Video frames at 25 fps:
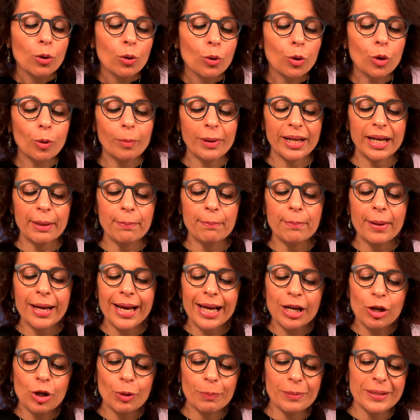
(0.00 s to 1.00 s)
Com'era
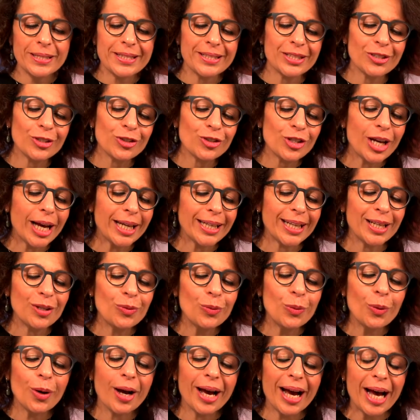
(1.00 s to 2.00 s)
bello passeggiare in
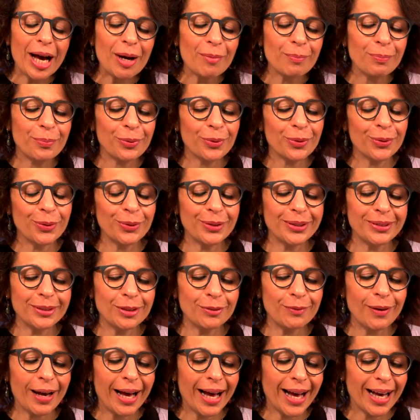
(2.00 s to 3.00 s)
un campo
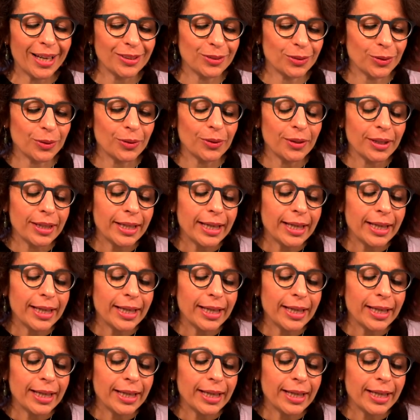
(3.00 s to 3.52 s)
coltivato